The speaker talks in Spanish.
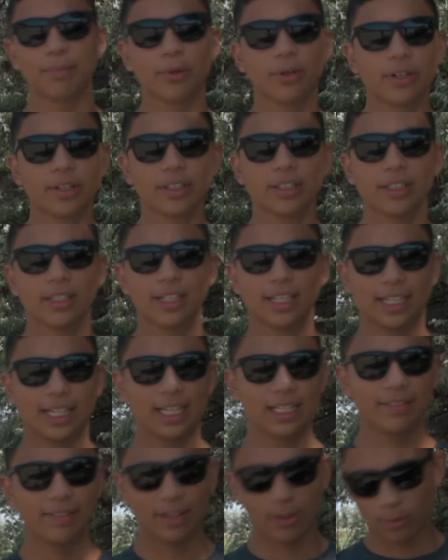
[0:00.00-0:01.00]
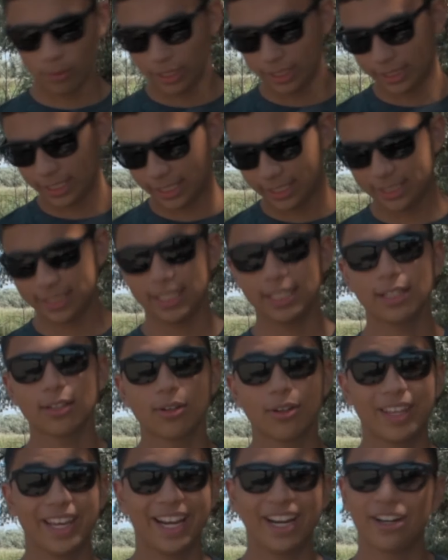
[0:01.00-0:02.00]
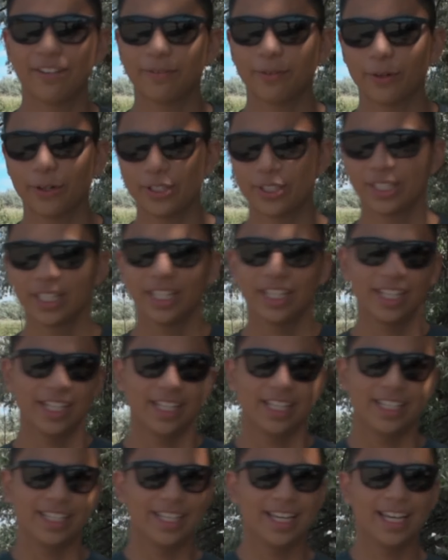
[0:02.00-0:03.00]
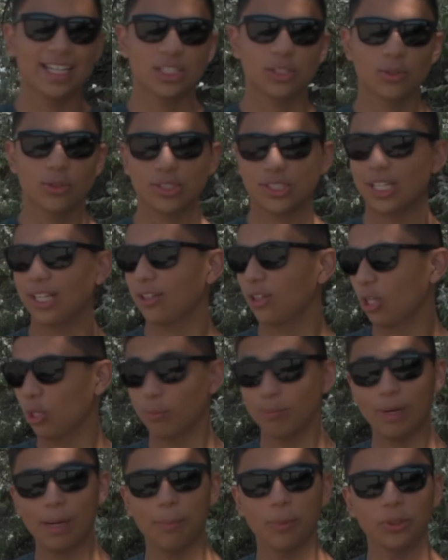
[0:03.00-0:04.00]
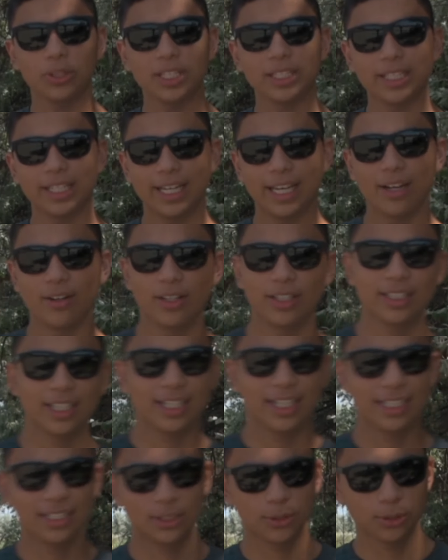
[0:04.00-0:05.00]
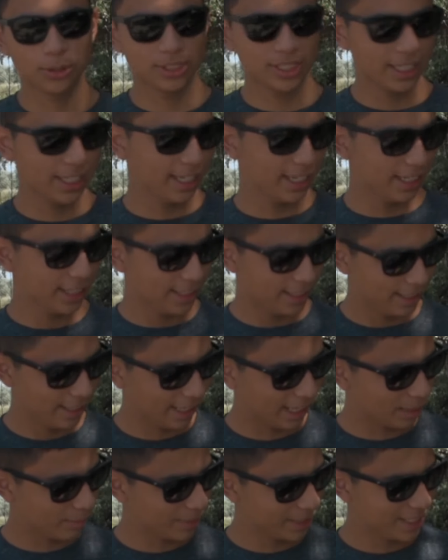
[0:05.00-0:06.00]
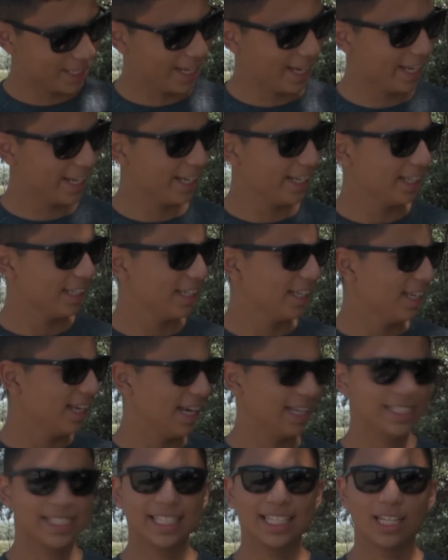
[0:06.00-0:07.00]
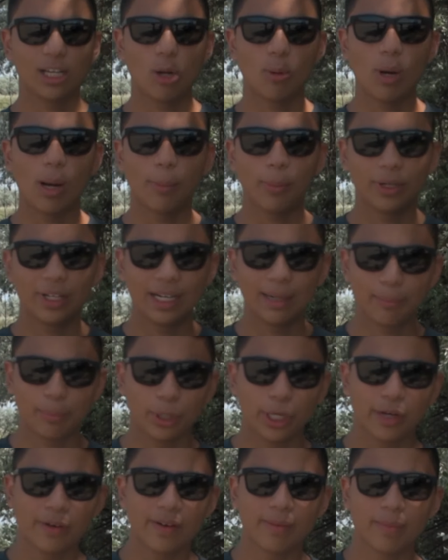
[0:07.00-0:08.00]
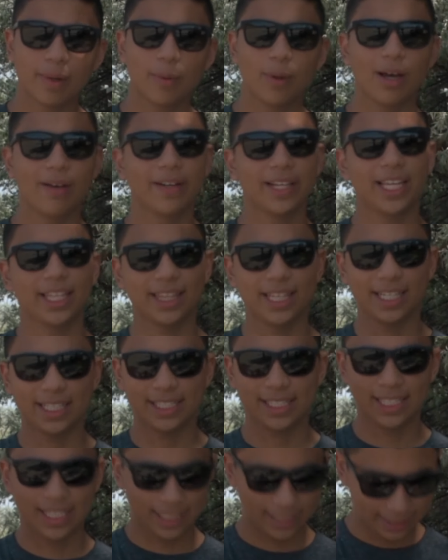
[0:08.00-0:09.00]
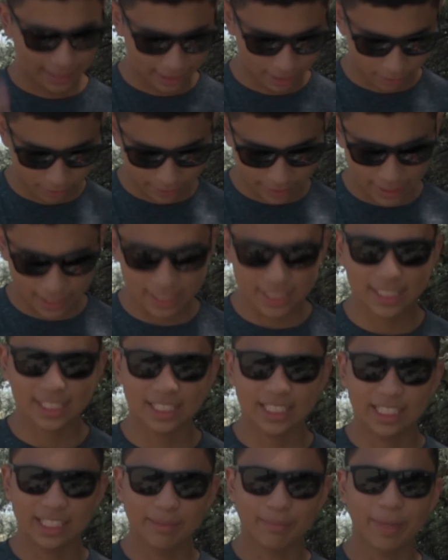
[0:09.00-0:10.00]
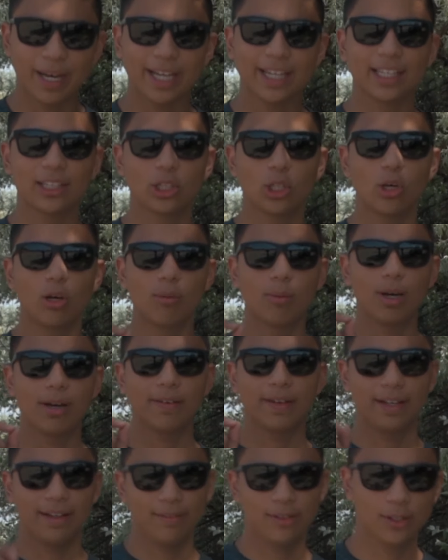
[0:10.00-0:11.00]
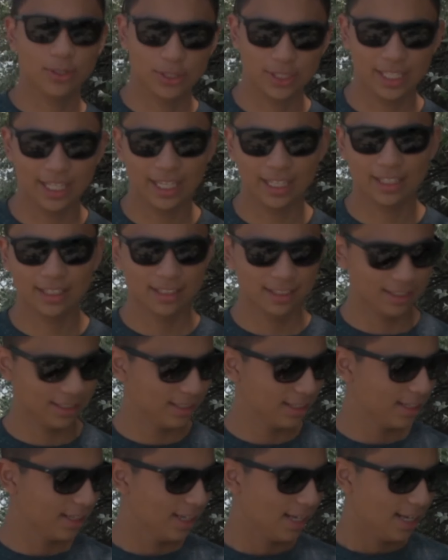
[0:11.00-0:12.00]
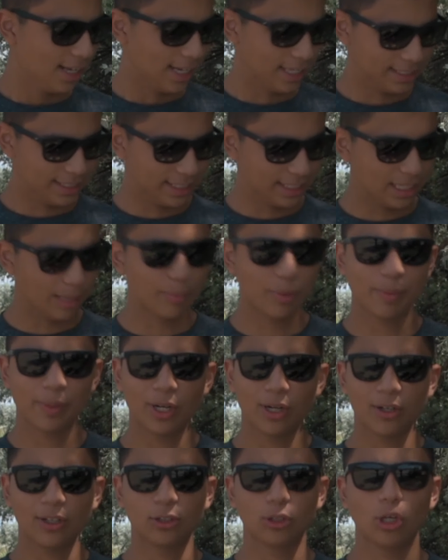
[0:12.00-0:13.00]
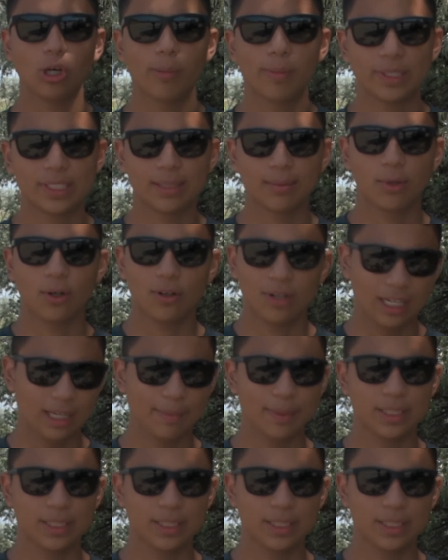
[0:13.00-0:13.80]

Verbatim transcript: Bore calibre 45 de Air Force y esto es algo de lo más potente que hay ahorita en la industria de armas de aire. Así que lo vamos a poner a prueba, vamos a ver qué tan certero es y más que todo vamos a ver la velocidad. Así que primero que todo empecemos con las